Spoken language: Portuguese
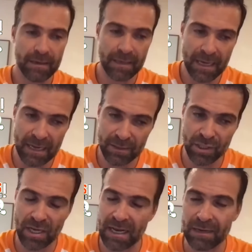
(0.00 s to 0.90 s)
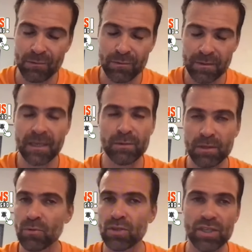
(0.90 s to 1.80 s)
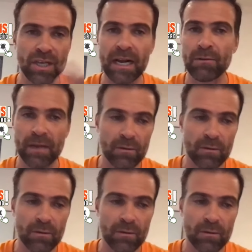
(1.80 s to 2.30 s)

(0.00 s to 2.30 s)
Cara, Tiago, que eles me chamam de Tiago, né?